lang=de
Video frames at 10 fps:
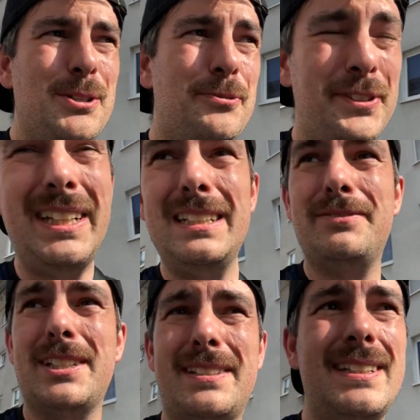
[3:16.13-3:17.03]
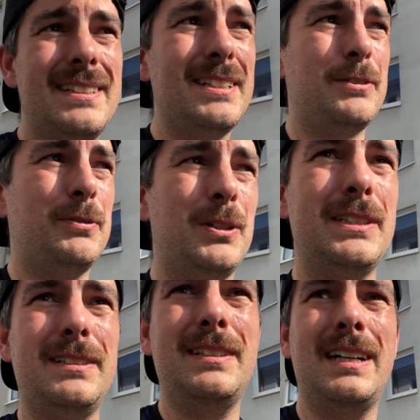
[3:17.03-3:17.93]
Viel investiert nach
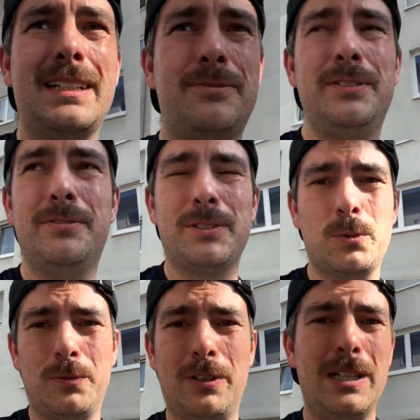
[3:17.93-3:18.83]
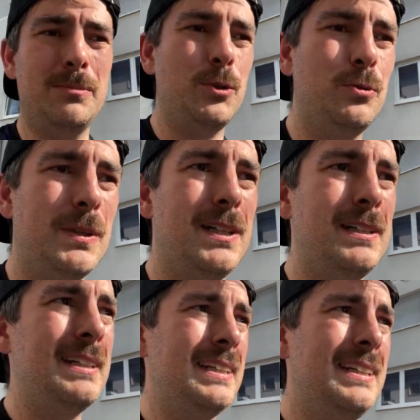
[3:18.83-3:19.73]
vorne, hat viel versucht, vor allem über
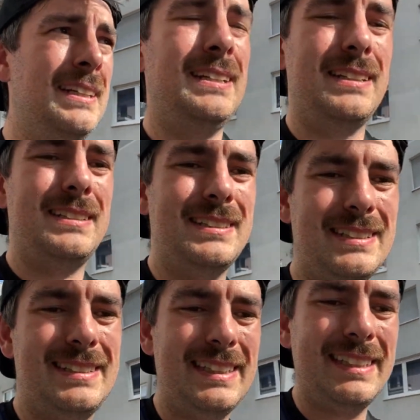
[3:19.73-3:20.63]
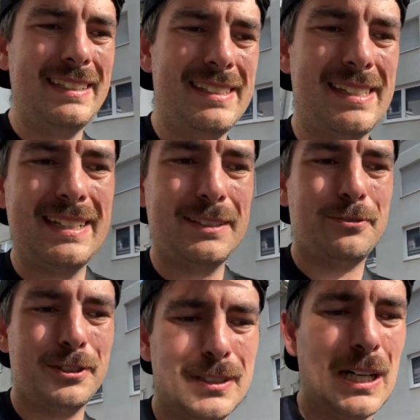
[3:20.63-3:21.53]
äh, die Seite
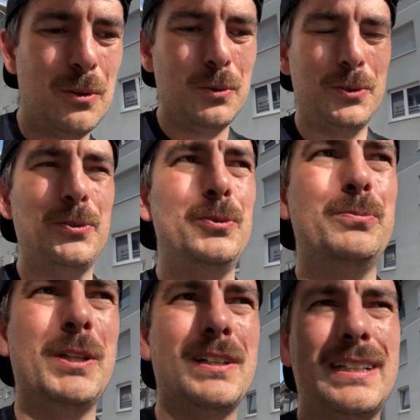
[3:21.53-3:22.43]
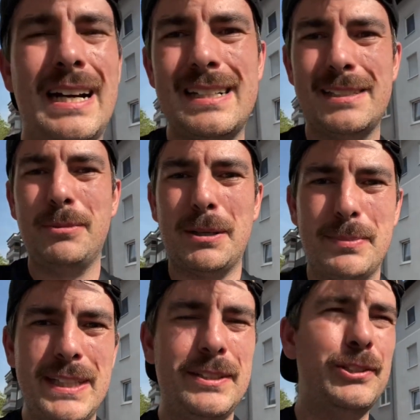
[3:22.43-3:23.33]
von Gauss über Kasim
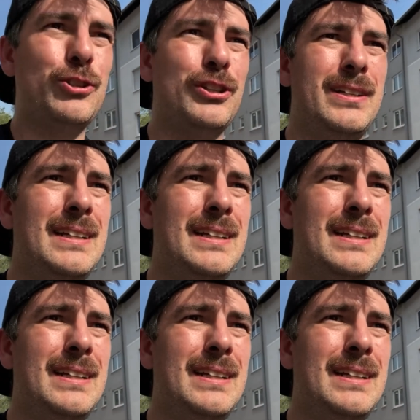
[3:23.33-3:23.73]
Rabihic,